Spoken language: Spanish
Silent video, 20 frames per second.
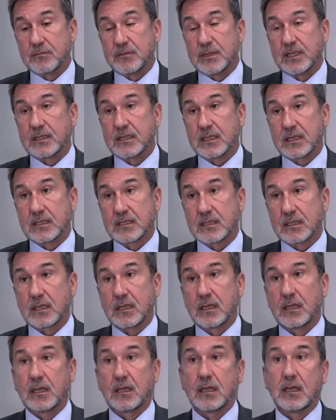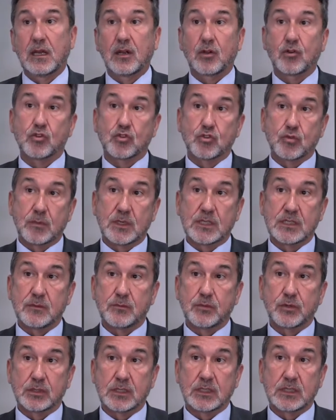mientras que el consumo más
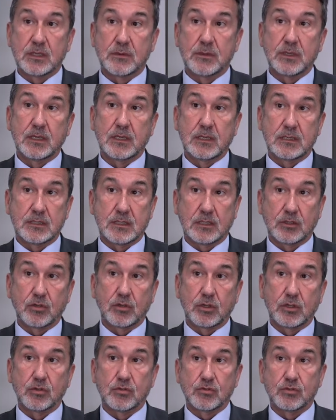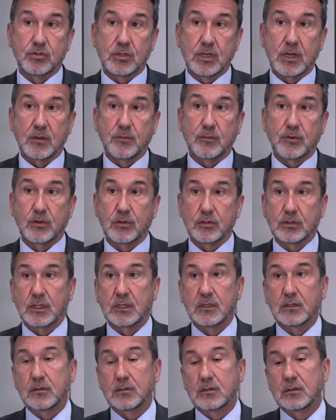importante viene del sector industrial. Por lo
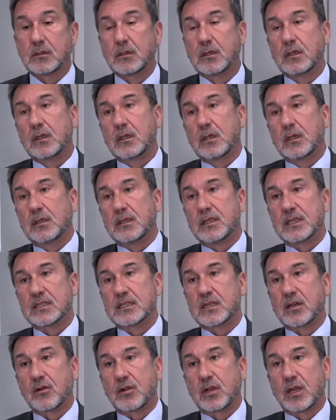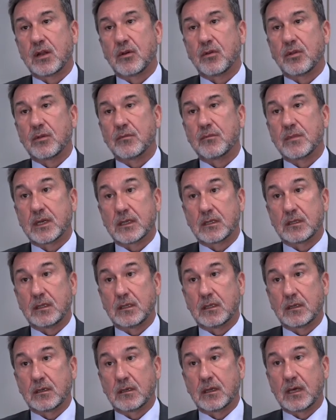tanto, desarrollar e
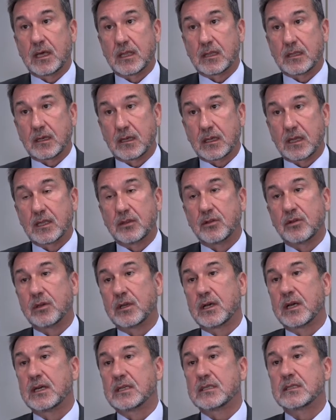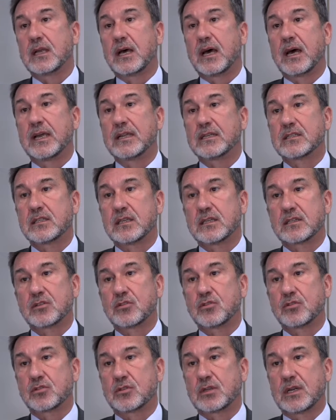invertir acercando el gas a
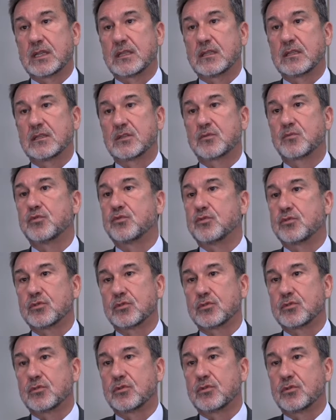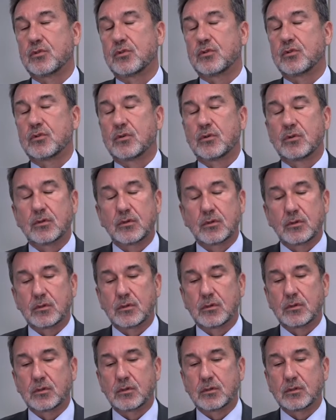estos dos grandes puntos o
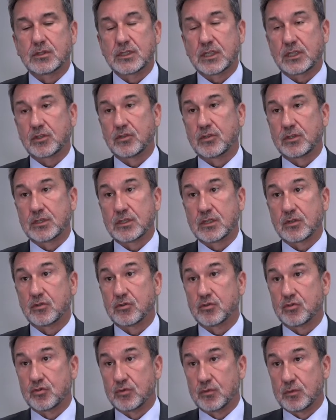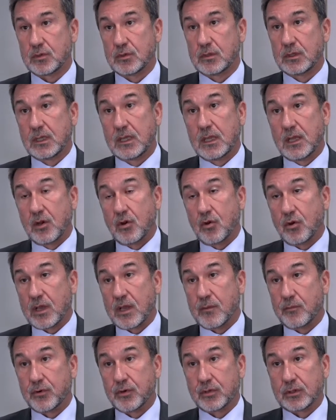sectores de consumo lo
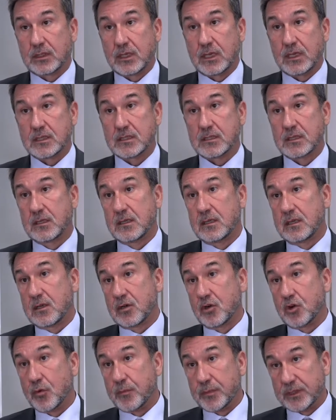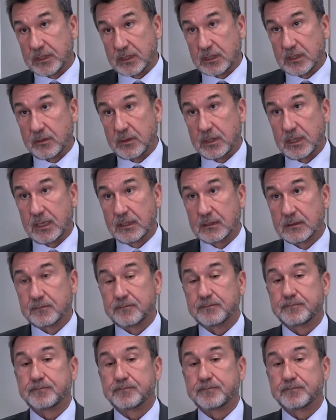que aporta es competitividad,